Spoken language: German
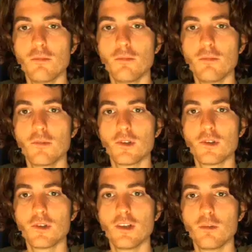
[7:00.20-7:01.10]
bleibt und
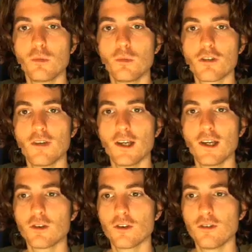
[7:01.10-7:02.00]
hier jetzt den Mund
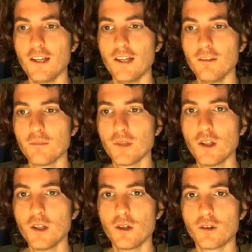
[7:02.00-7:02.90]
schwenkt und so weiter.
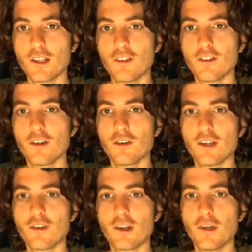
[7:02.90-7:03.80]
Und das ist also
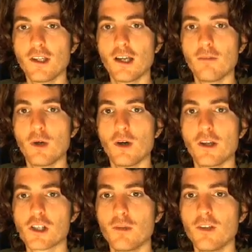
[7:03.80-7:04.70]
was, da bringt einem auch
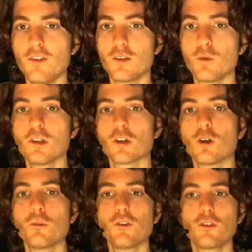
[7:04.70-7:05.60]
eine stabilisierte
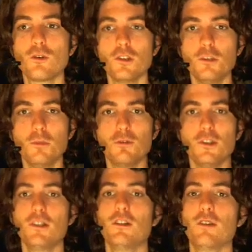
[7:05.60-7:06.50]
Unterkomposition nicht mehr
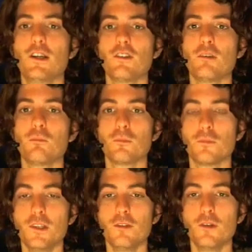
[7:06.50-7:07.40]
viel, weil das eben
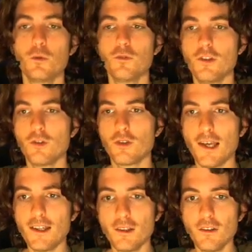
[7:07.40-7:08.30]
nicht vernünftig zu
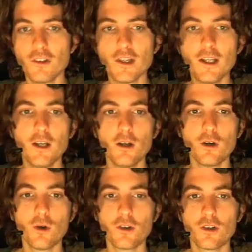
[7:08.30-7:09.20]
trecken ist.
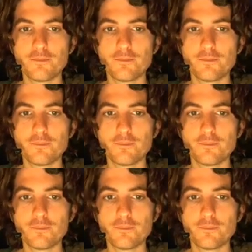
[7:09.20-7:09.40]
Und